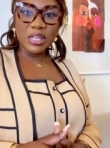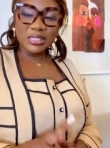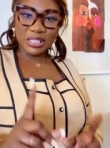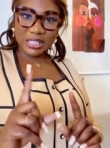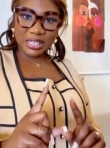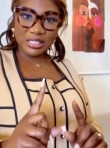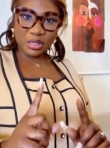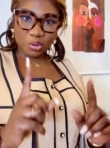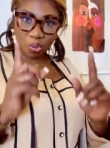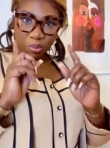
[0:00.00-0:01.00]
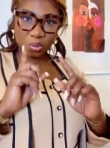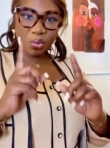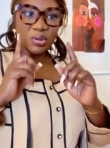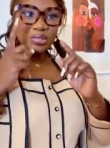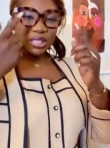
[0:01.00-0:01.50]
C'est-à-dire qu'au
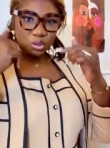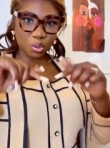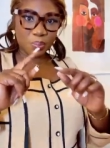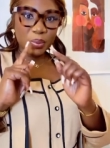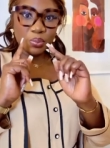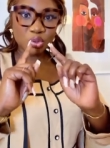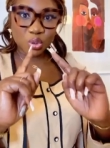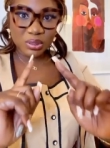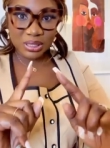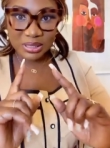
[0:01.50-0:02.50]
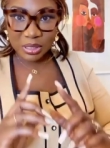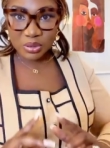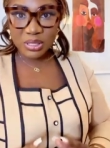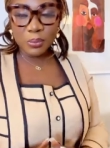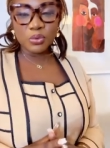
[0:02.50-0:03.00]
moment où il s'est trompé pour sortir ça de
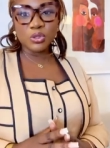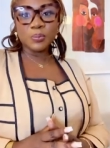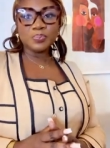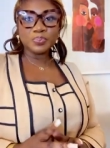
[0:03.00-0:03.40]
sa bouche,